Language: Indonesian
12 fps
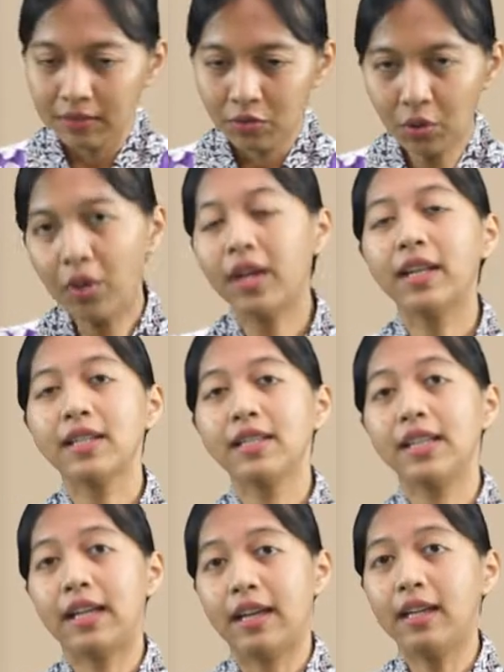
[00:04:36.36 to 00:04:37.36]

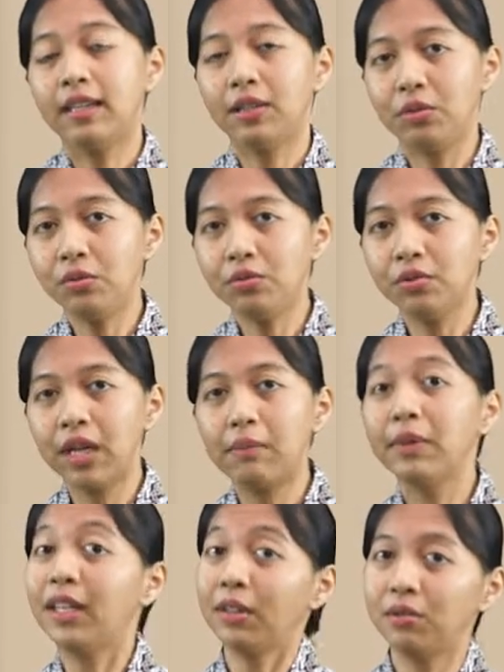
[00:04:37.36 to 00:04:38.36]
coraknya itu juga
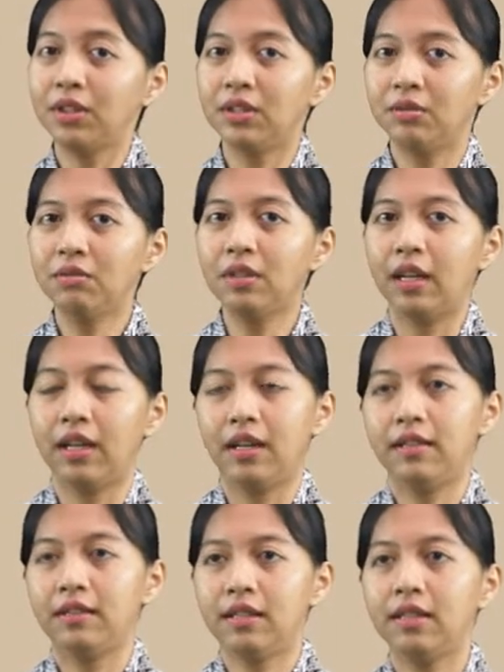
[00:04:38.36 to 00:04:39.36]
mengikuti juga.
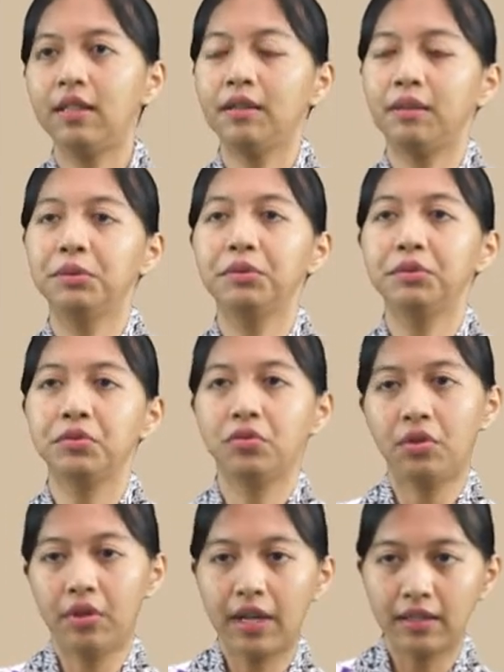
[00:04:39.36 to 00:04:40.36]
Jadi untuk
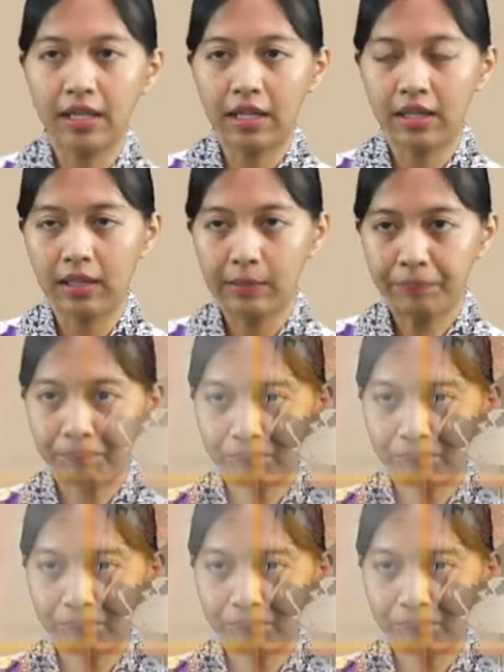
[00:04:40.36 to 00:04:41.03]
corak dari